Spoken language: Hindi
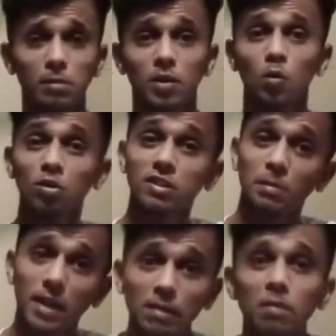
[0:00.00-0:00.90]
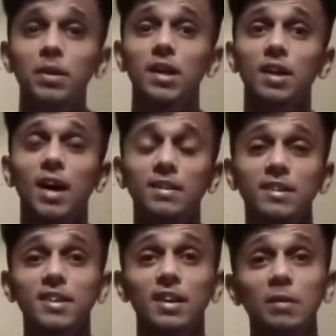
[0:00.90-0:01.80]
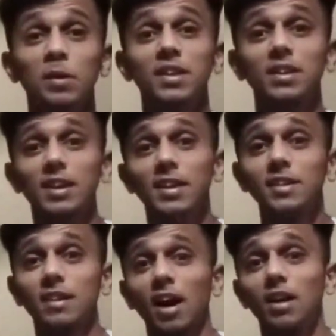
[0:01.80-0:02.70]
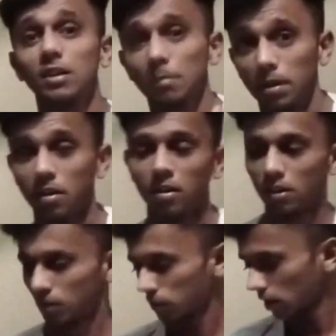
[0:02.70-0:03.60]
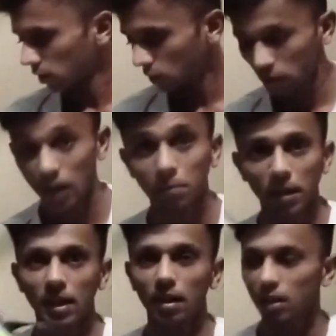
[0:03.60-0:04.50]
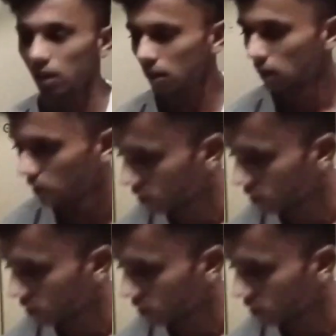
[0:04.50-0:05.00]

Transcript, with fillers: सौ के दरमियान उस ज़माने में मिला था आज से तकरीबन तीन साल कबल तो ये एक बैट आ गया